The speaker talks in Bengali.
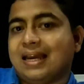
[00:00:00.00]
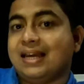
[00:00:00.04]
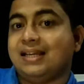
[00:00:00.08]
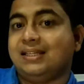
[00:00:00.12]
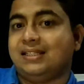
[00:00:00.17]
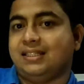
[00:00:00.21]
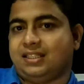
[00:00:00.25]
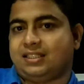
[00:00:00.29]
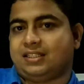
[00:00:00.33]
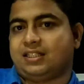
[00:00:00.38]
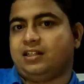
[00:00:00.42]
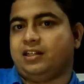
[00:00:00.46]
এই
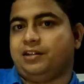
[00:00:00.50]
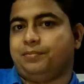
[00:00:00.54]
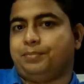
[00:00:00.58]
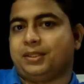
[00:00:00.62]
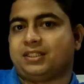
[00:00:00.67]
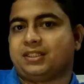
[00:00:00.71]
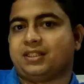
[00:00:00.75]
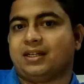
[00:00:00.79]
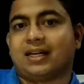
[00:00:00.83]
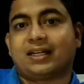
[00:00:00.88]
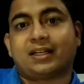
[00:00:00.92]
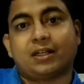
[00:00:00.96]
জিনিসটা
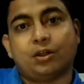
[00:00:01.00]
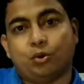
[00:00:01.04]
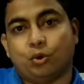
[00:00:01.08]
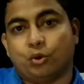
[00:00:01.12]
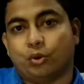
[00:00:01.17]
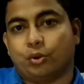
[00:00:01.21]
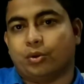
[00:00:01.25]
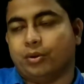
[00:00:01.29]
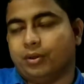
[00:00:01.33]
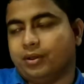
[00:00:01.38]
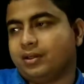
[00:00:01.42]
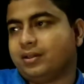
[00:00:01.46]
ডিপ্রেশন একটা
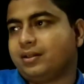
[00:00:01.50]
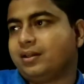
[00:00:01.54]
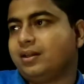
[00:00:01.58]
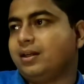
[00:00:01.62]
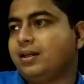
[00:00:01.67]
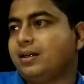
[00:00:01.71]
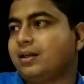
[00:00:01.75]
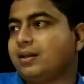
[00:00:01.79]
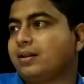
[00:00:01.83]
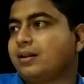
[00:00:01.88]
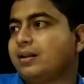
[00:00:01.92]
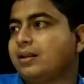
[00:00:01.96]
রোগ
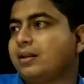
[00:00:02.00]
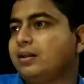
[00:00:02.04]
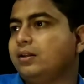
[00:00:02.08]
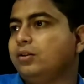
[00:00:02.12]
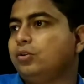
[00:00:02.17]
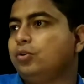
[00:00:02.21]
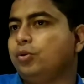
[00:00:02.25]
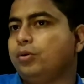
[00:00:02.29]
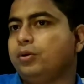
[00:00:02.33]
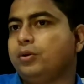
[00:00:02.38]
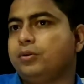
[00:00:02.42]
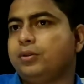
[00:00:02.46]
হ্যাঁ
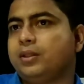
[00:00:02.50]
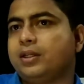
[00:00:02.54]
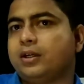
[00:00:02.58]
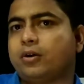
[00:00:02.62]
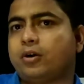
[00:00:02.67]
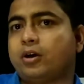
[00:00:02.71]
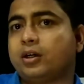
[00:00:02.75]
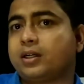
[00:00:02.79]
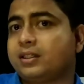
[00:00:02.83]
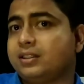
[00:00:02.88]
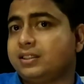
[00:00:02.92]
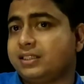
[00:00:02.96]

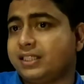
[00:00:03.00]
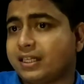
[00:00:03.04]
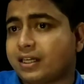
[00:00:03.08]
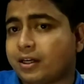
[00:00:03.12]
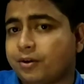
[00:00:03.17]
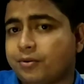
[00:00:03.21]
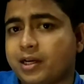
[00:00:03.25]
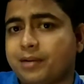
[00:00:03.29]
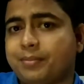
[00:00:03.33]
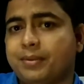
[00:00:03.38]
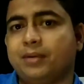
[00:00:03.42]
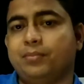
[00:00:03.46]
হঠাৎ যে
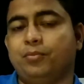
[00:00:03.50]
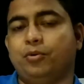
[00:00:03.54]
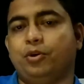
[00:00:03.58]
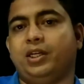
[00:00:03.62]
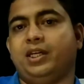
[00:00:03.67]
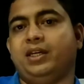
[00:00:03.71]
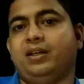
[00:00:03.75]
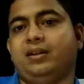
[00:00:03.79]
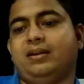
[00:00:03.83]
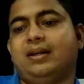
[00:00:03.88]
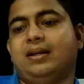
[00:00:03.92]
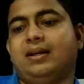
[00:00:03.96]
কারণে আমরা
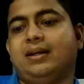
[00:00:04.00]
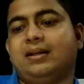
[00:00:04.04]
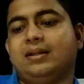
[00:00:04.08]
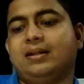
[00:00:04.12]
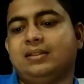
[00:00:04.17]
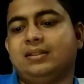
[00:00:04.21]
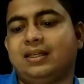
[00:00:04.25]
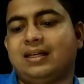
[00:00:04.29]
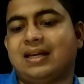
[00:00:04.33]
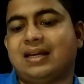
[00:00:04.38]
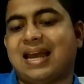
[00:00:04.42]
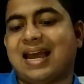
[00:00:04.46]
বলি
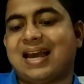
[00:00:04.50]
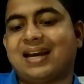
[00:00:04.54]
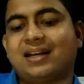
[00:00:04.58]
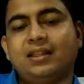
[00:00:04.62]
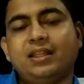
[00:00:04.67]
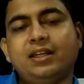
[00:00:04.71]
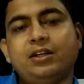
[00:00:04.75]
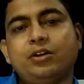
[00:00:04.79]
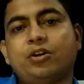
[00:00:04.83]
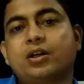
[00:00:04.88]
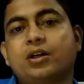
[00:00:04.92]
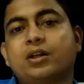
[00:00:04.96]
যে
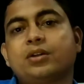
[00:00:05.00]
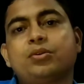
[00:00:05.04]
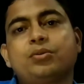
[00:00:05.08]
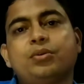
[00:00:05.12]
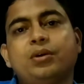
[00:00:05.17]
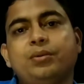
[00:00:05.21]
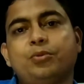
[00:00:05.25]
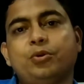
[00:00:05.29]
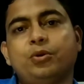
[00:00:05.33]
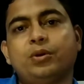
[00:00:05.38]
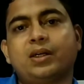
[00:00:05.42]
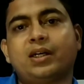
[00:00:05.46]
একদিন হঠাৎ
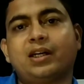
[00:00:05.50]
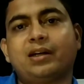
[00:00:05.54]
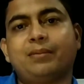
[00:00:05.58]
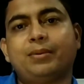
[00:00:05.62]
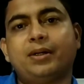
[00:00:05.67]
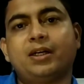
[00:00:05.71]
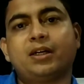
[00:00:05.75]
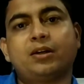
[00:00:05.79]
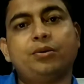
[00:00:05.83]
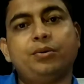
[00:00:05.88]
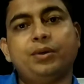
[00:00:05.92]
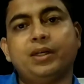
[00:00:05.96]
করে মন
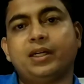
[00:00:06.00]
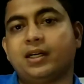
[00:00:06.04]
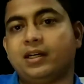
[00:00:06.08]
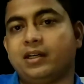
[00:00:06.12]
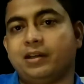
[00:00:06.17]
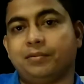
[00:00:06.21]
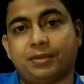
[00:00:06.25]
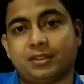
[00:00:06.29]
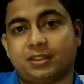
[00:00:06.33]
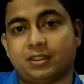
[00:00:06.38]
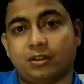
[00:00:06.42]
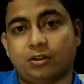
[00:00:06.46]
খারাপ লাগলো এটা
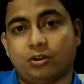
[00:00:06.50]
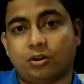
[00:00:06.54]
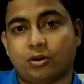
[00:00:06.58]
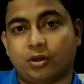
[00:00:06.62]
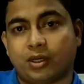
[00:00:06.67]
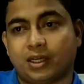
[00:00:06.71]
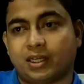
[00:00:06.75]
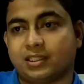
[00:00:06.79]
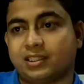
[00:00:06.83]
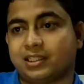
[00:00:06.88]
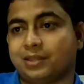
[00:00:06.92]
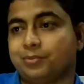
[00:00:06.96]
ডিপ্রেশন
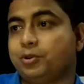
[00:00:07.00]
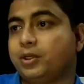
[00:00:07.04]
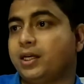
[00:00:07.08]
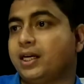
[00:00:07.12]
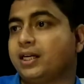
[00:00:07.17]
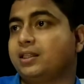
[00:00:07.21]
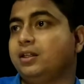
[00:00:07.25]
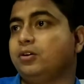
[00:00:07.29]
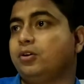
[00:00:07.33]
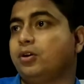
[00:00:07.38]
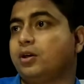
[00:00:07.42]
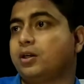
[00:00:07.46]
নয় যেমন
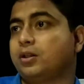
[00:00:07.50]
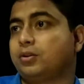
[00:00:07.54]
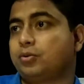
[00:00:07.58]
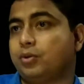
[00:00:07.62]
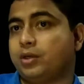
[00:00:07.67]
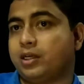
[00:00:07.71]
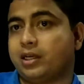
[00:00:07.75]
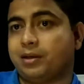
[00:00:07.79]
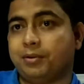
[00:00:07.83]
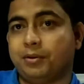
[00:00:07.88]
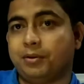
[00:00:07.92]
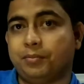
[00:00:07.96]
একদিন হঠাৎ
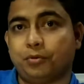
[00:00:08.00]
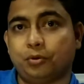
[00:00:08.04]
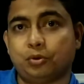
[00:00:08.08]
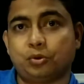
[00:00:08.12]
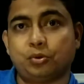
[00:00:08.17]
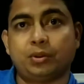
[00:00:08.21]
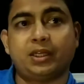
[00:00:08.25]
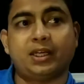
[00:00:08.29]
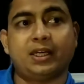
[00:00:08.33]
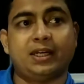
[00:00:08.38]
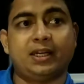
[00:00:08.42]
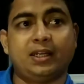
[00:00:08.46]
করে আমি
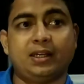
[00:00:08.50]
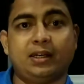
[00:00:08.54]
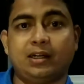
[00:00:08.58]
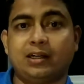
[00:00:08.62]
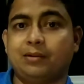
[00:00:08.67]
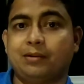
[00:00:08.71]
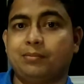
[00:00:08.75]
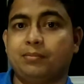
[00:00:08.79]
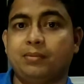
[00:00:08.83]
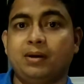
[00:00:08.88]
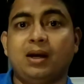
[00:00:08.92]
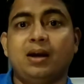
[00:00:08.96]
প্রচুর খেয়ে
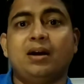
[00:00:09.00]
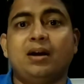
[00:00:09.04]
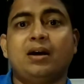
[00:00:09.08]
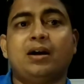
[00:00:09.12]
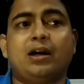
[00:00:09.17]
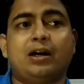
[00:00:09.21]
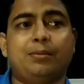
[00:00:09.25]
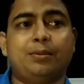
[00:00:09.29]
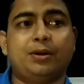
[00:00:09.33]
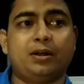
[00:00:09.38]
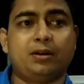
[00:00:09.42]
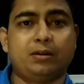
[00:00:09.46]
নিলাম
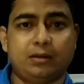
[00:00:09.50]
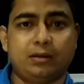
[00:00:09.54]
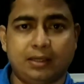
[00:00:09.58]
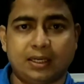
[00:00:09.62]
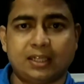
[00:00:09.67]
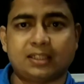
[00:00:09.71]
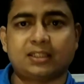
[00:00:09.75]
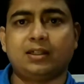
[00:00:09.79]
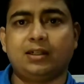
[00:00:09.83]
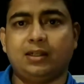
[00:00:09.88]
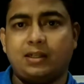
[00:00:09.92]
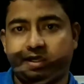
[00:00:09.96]
আমার
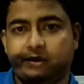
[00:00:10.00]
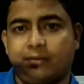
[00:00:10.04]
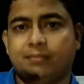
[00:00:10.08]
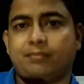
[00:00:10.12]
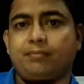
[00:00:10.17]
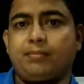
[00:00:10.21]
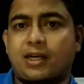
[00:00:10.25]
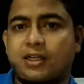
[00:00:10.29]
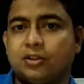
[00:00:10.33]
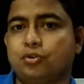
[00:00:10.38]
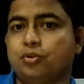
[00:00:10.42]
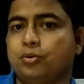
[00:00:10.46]
ন্যাচারালি
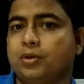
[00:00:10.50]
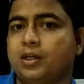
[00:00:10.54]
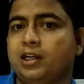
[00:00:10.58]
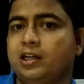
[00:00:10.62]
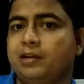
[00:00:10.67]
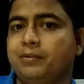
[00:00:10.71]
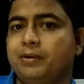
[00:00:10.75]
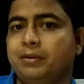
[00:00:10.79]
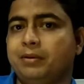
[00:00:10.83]
ব্লাড সুগার